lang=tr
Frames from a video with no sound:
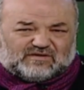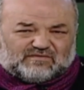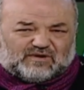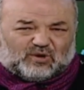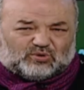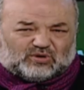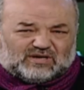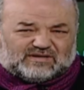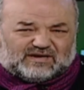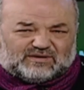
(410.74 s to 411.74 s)

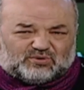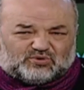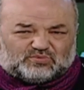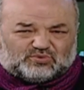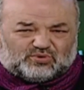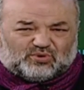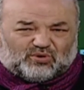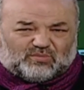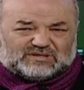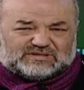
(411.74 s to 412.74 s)
feodalitenin hüküm sürüyor
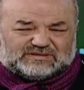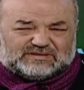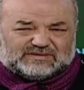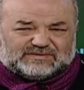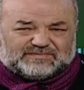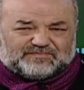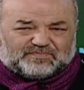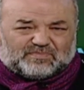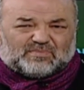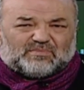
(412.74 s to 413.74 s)
olması
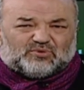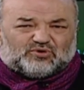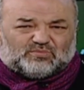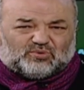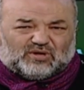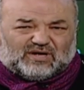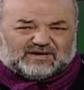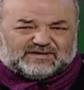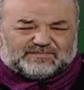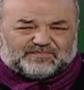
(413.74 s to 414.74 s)
bütün bunlar
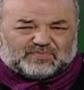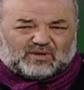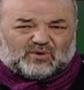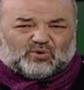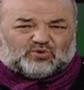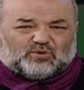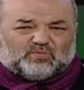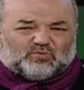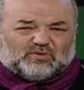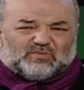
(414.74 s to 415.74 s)
o
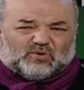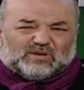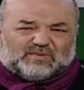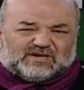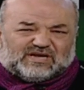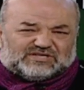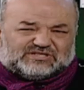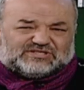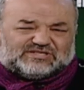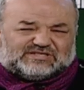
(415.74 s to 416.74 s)
toplumda böyle bir
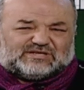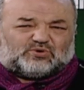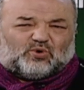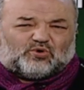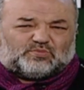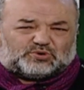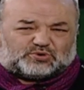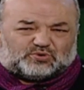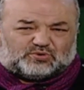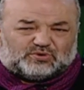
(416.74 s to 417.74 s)
eşitsizlik
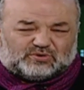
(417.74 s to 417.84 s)
doğurmuştu.